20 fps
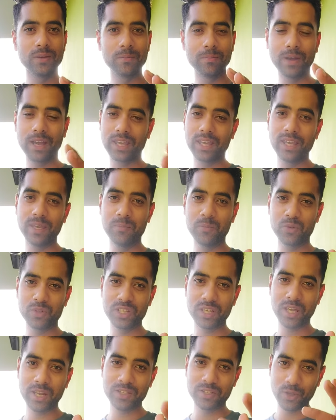बाकी
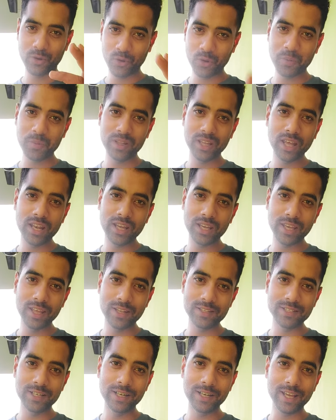मुझे आप ज़रूर बताना कि
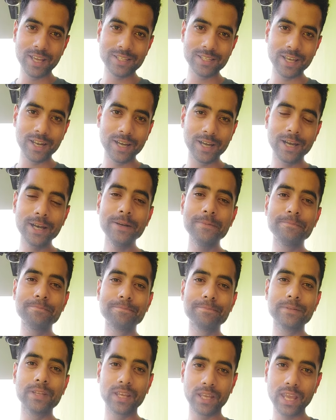रिज़ल्ट कैसा रहा
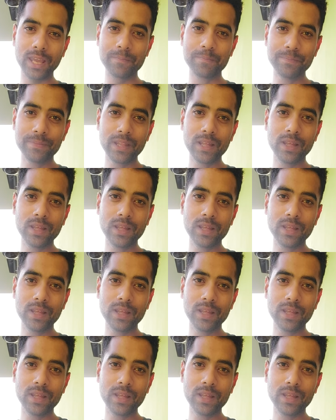ठीक है